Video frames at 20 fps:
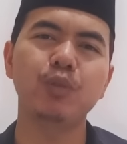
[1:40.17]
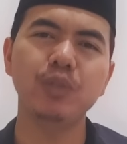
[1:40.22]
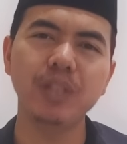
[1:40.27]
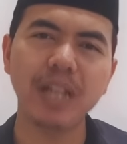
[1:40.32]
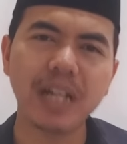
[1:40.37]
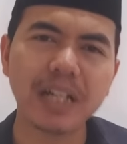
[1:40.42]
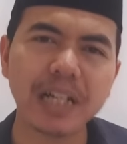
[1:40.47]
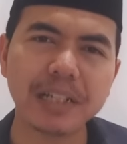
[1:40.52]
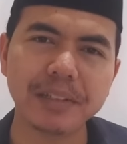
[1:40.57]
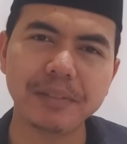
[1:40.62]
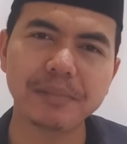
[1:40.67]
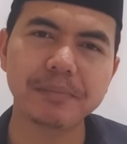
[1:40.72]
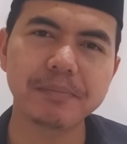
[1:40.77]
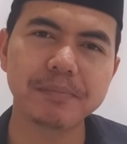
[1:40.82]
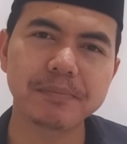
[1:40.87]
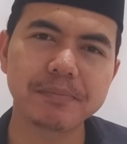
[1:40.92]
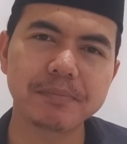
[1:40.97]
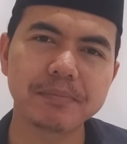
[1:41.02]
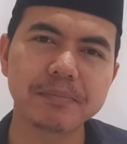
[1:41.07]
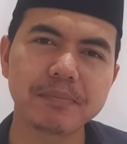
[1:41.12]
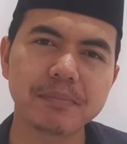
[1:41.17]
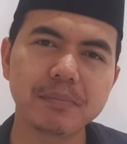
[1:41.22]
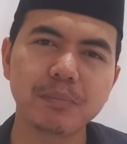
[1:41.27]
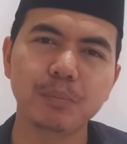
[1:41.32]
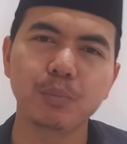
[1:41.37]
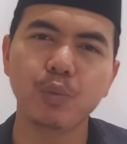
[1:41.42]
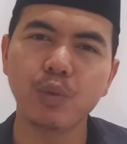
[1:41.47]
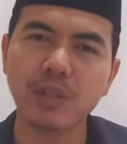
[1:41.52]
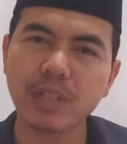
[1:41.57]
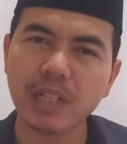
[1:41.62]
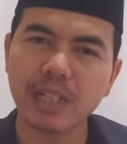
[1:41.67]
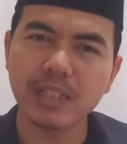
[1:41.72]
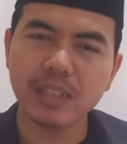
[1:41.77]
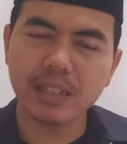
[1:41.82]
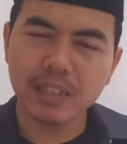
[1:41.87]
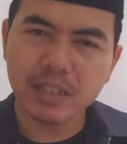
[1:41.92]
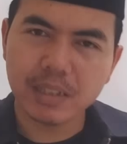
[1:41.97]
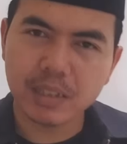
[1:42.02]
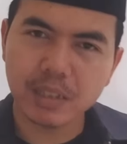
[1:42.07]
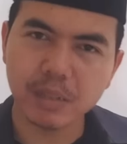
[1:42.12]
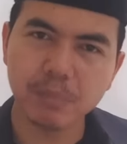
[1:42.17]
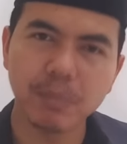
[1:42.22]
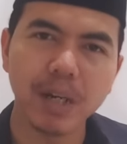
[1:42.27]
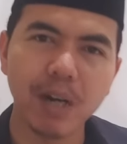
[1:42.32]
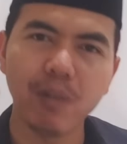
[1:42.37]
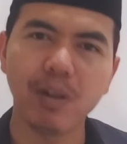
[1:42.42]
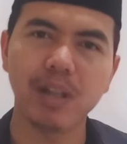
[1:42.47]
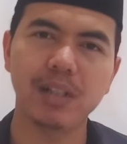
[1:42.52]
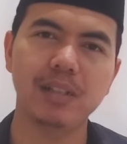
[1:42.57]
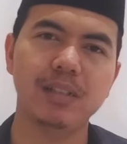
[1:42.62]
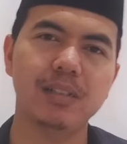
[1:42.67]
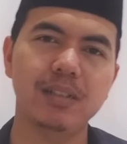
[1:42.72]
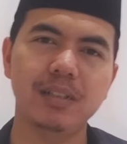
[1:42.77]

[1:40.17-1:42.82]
undangan, bukan ke bawah.